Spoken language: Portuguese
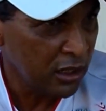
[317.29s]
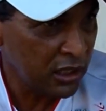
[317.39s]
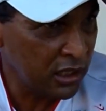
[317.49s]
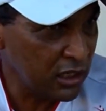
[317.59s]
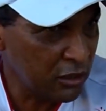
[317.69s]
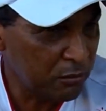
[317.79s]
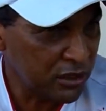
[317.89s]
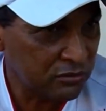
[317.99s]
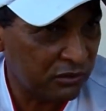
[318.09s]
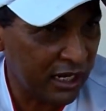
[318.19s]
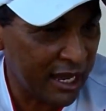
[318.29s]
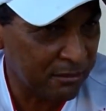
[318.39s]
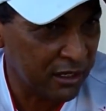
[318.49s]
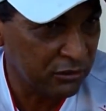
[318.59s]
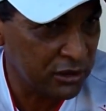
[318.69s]
E, e, eu posso falar
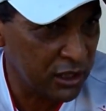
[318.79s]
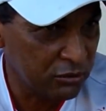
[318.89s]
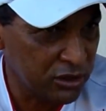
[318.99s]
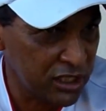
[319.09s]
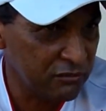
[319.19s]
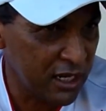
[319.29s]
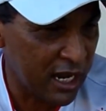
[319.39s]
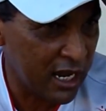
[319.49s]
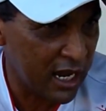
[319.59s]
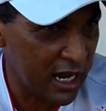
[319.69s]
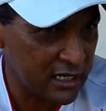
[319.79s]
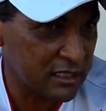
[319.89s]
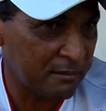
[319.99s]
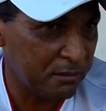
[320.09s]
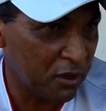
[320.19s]
porque eu, eu tive a,
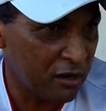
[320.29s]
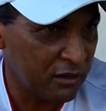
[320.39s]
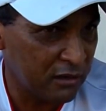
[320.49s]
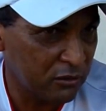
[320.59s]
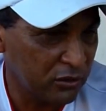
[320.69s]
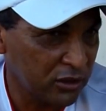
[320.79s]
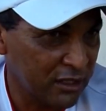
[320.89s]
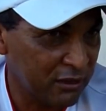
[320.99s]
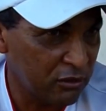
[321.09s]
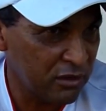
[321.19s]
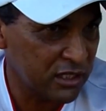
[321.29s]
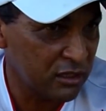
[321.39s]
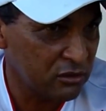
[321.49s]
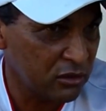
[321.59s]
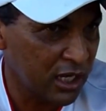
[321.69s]
essa prova, quando eu estava
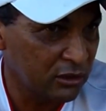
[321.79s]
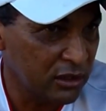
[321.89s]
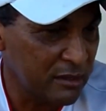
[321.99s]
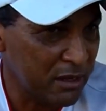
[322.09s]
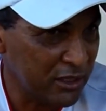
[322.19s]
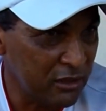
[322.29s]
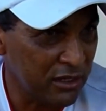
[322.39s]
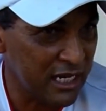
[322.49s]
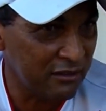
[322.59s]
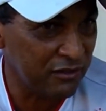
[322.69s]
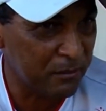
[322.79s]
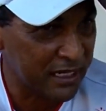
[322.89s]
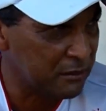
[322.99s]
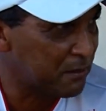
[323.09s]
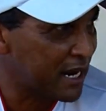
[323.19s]
conversando com os jogadores, a maioria não queria vir por
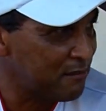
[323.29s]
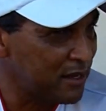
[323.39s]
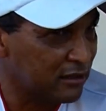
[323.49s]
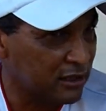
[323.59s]
causa de pagamento.